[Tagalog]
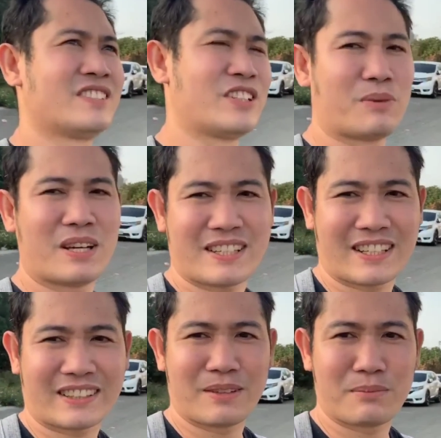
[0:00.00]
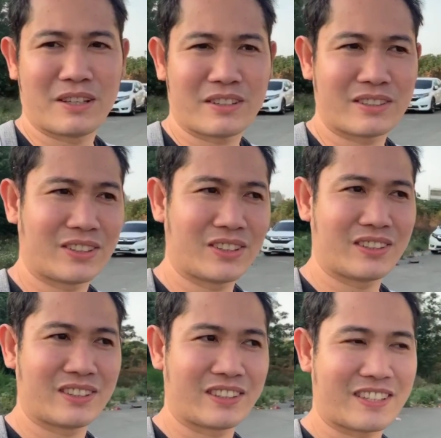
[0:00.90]
yung mga sikat na vlogger
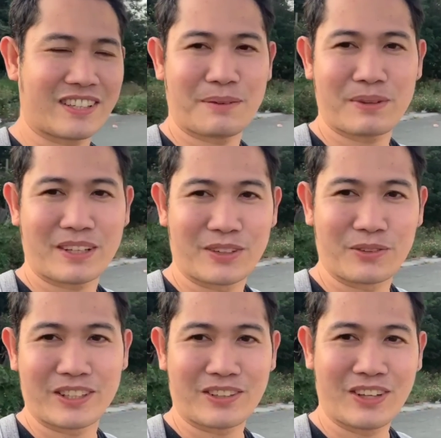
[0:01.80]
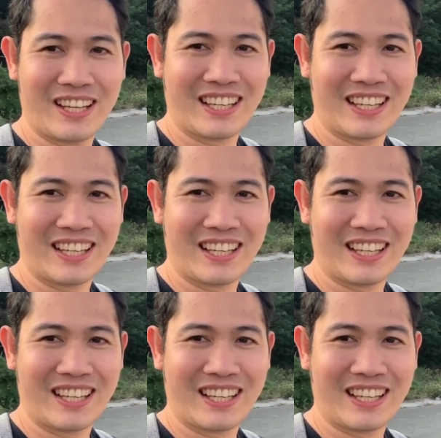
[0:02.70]
tsaka nakapag-unwind ako.